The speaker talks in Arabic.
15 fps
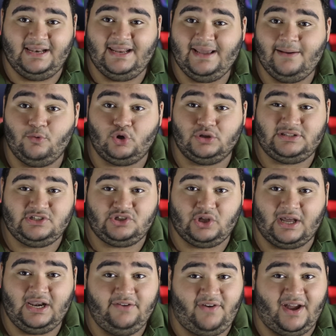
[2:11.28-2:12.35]
اللي هي ممكن
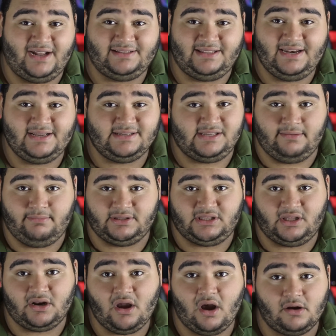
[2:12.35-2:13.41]
تستغل في حاجه تانية زي
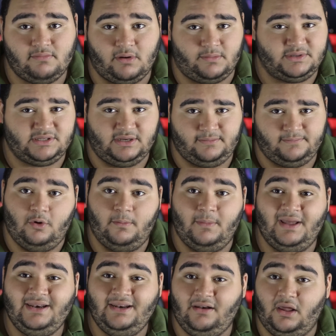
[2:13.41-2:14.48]
بطاريه اكبر مثلا
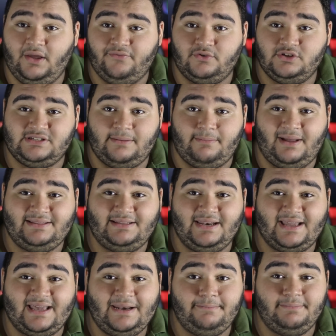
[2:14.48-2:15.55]
وبما ان الايفون السماعات
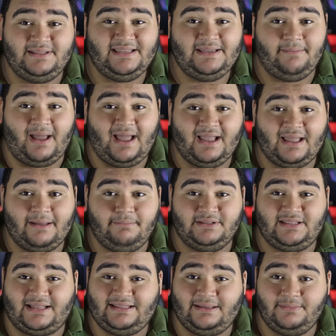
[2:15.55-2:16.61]
اللي كانت بتيجي معاها كانت
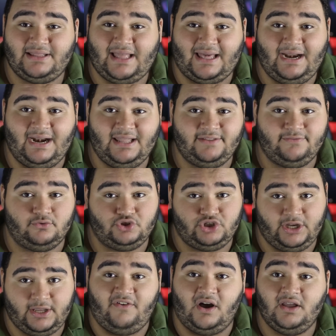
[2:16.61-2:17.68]
بتعتمد على الهيدفون
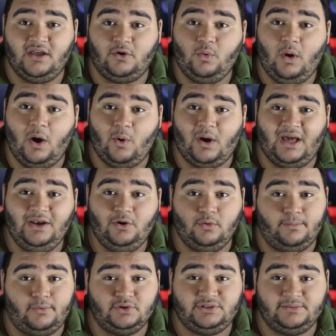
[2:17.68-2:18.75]
جاك فغيروها وخلوا
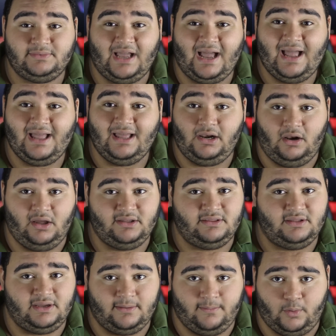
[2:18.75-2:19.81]
البورت بتاعها
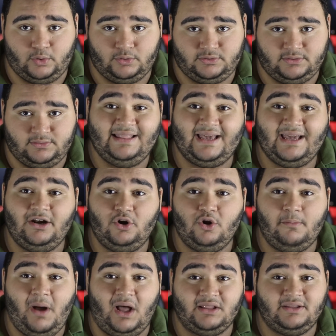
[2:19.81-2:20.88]
لايتنينج بورت ده غير ان
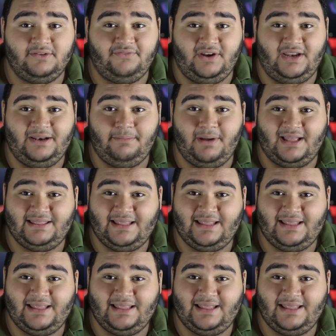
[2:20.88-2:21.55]
هما حاطين في العلبه